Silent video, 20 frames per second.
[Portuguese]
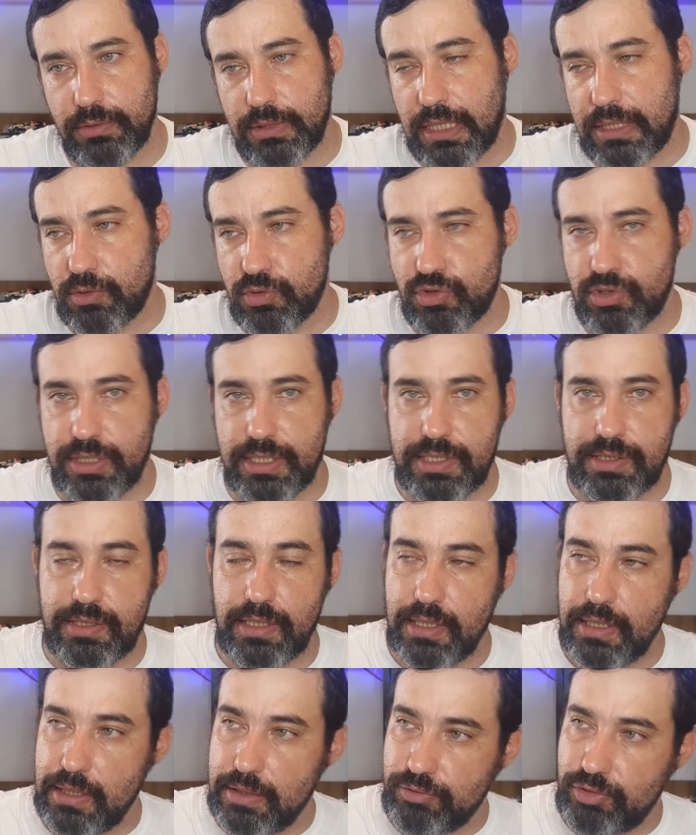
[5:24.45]
O Carlos
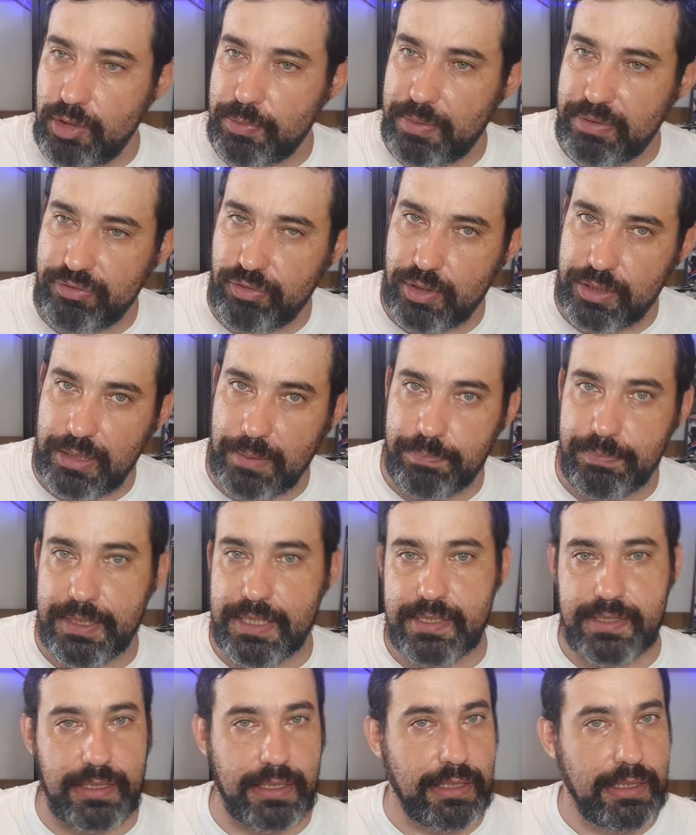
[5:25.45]
Sainz foi para fora da
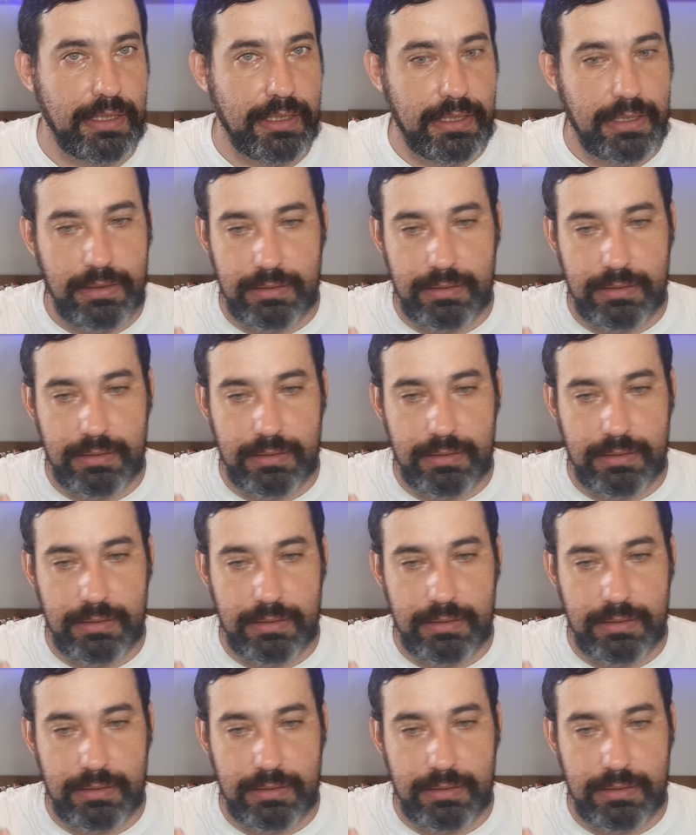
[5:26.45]
pista,